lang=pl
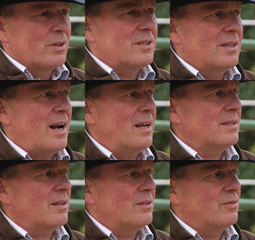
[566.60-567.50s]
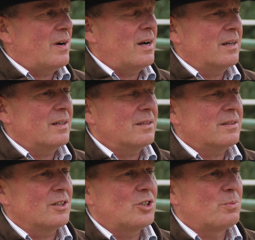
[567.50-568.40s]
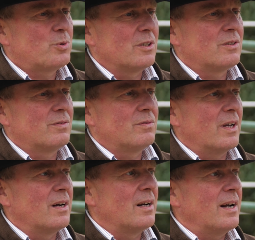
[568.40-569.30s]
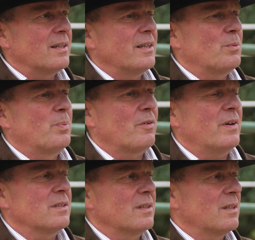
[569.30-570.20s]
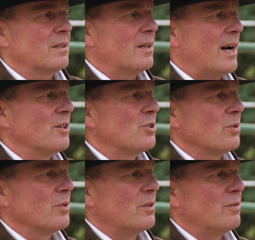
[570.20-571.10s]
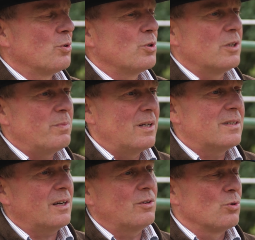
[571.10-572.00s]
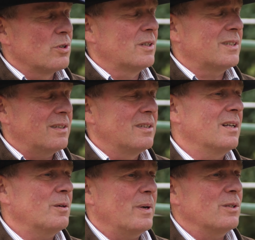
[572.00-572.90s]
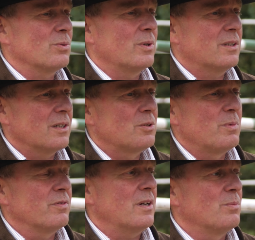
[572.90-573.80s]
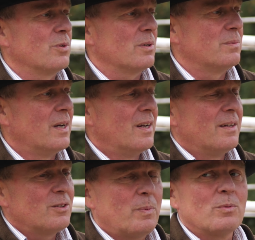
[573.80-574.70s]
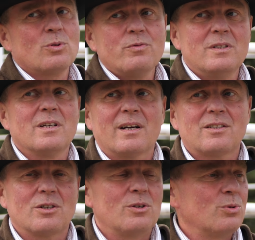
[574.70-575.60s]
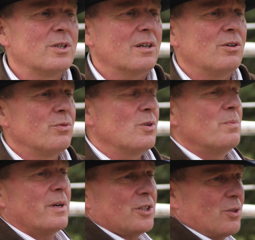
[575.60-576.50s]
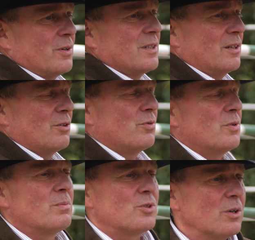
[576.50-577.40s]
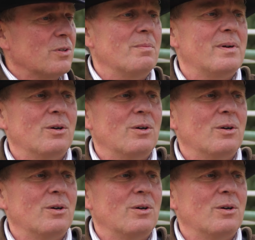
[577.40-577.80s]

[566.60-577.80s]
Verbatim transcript: To jest i raz, a dwa też przez wiele lat, jak prowadzę rancho i w różnych miejscach, w różnych stadninach pracuję, też mnie wynajmują, to no, po prostu widzę, jak się ludzie zachowują, jak się konie zachowują, czego tam